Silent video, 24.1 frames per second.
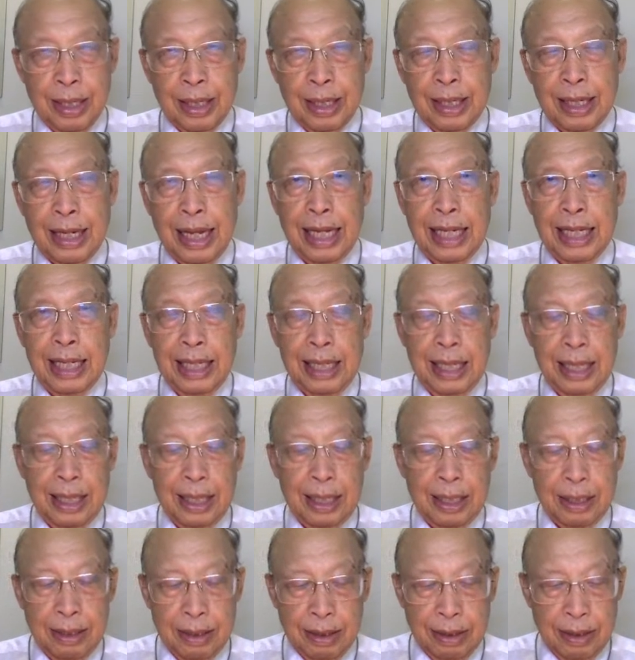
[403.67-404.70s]
ใน
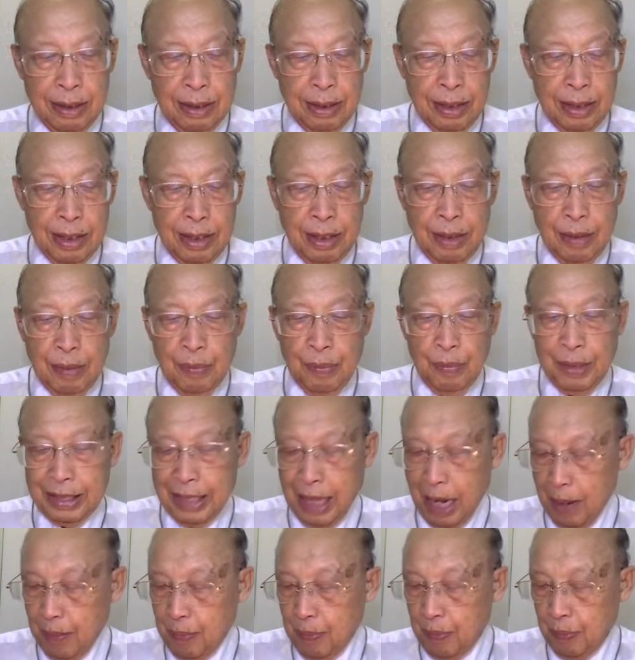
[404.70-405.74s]
ประธรร
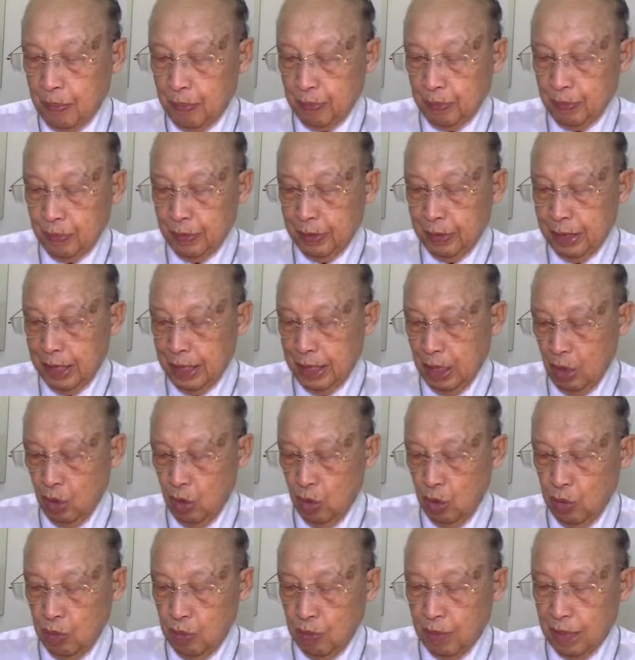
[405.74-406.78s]
ม ที่เขา
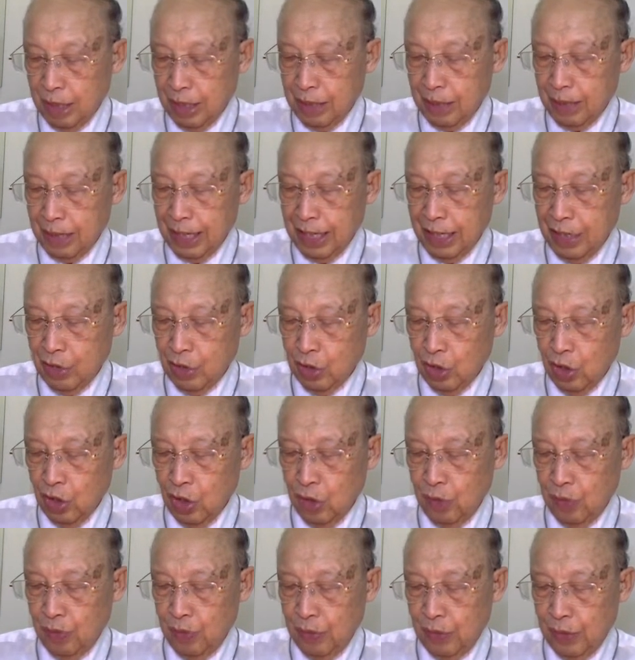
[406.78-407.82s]
เบิงน้ากันแล้วเนาะ
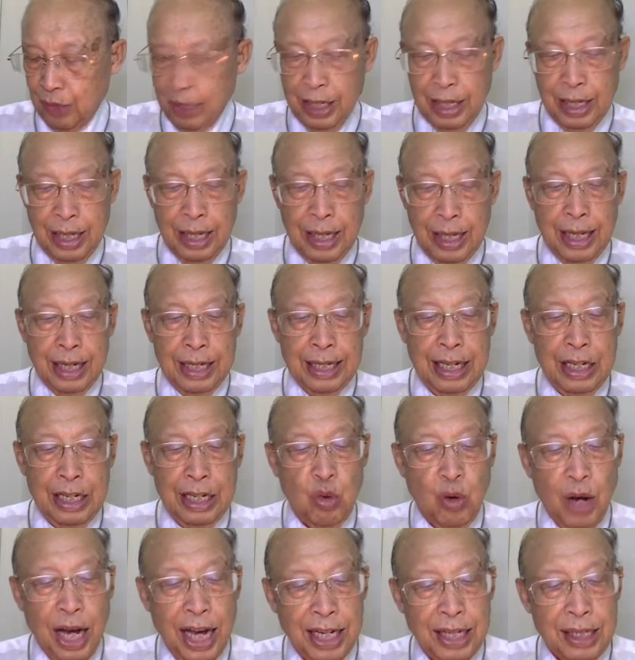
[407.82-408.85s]
ในยู
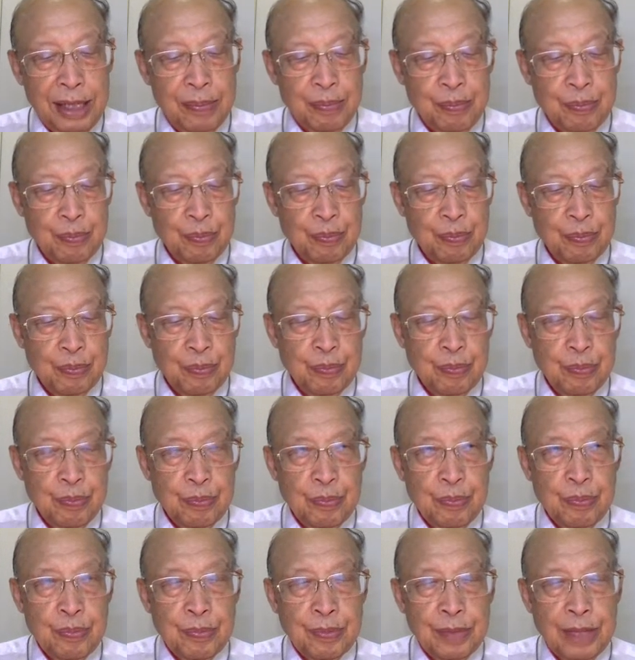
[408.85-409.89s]
ฮัน
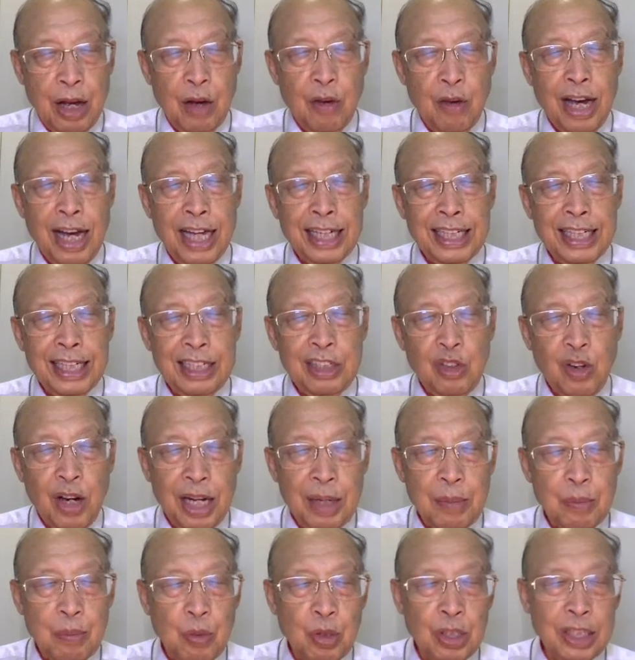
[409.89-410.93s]
เอาอ่านในยูฮัน
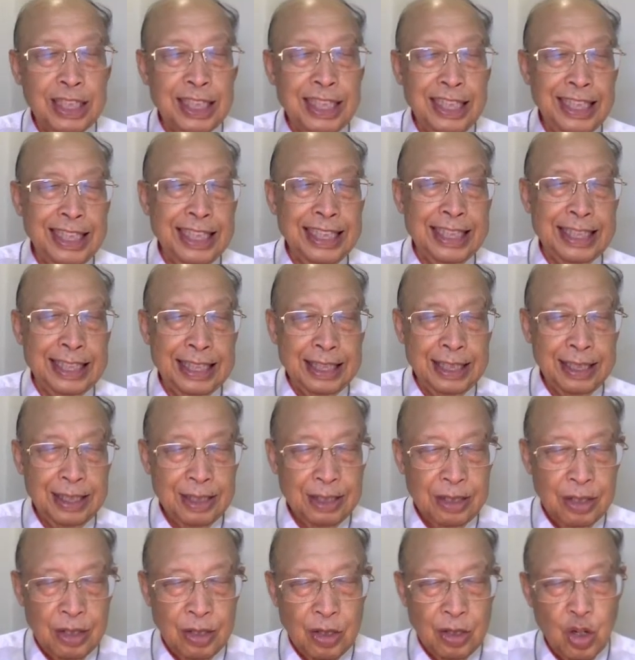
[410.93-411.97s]
บทที่หนึ่ง
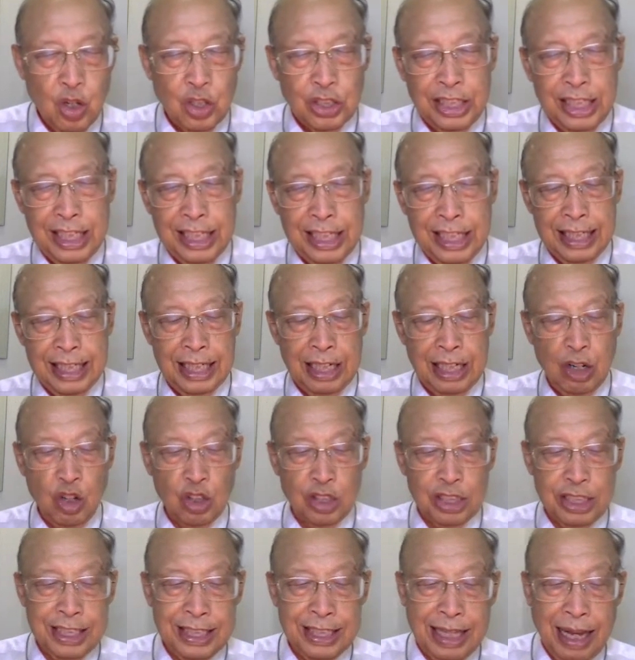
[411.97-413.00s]
ข้อที่หนึ่งและข้อ
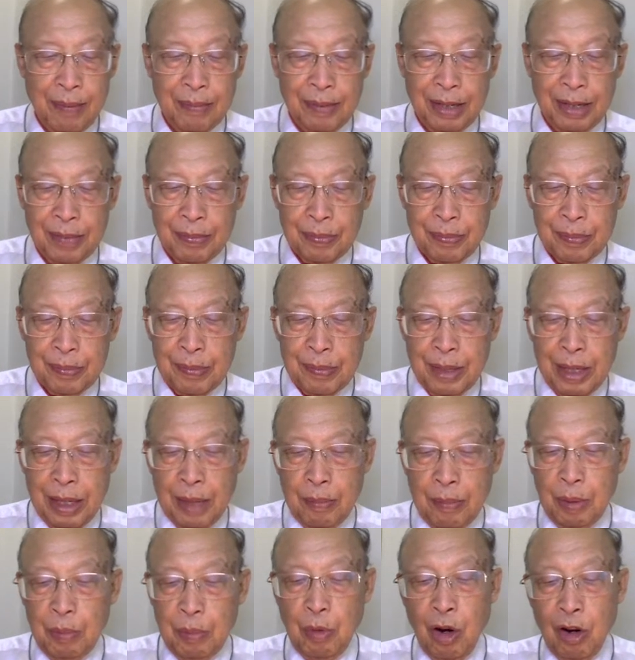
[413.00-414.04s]
ที่สามนั่นมั
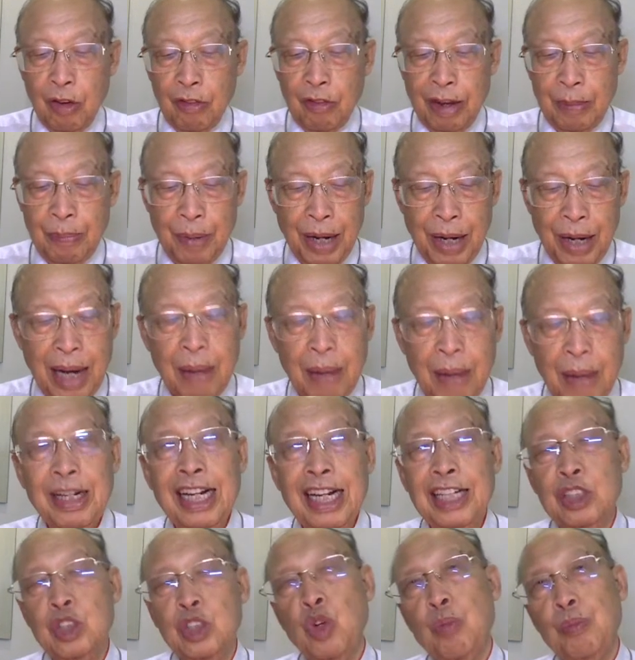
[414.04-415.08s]
นบอกว่าพระคัมนั่นแหละ
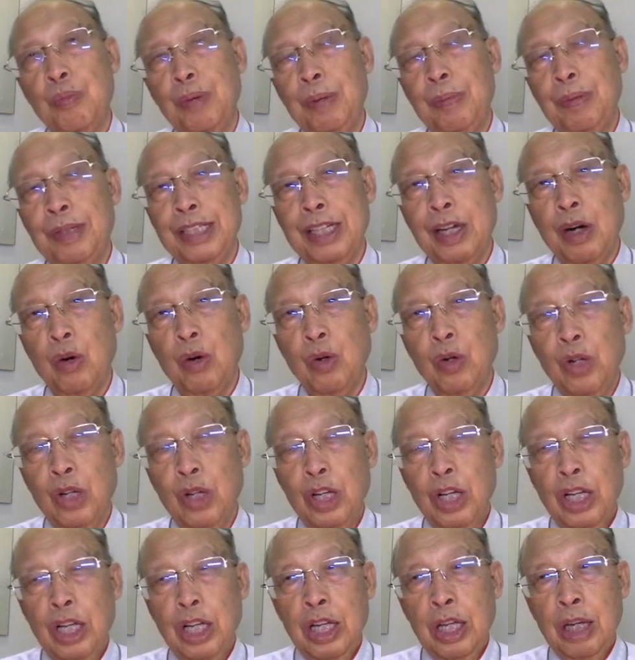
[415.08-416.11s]
ทรงเป็นพระเจ้า
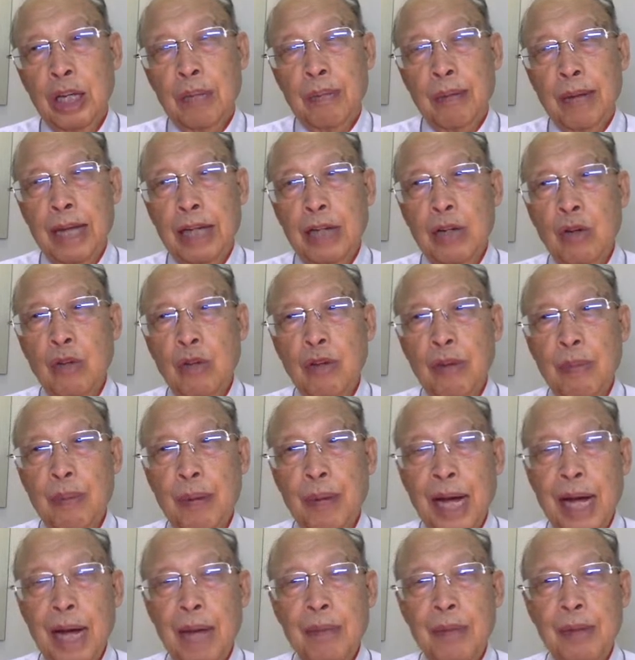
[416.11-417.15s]
หมายความว่าพระ
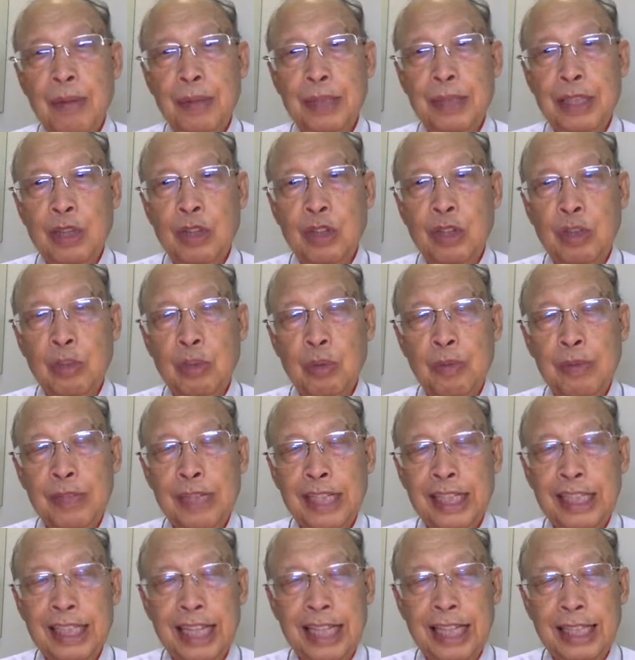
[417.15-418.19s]
คัมและพระเจ้าในบุมียังแต
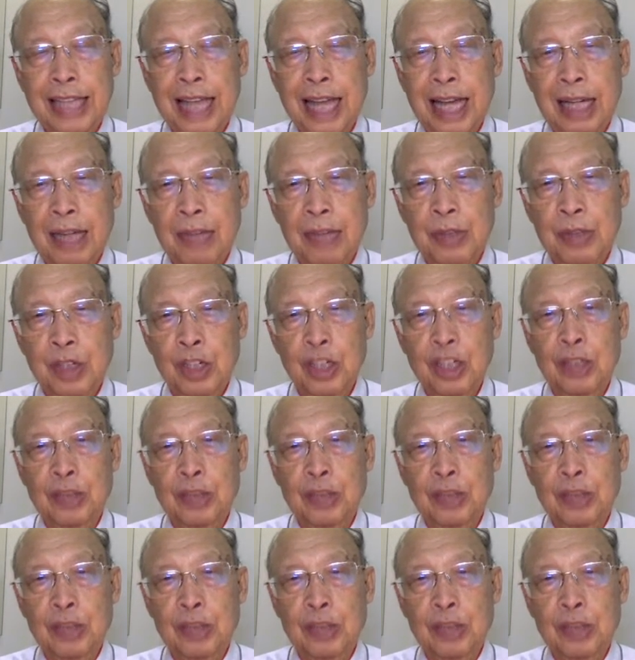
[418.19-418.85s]
กต่างกันพี่น้อง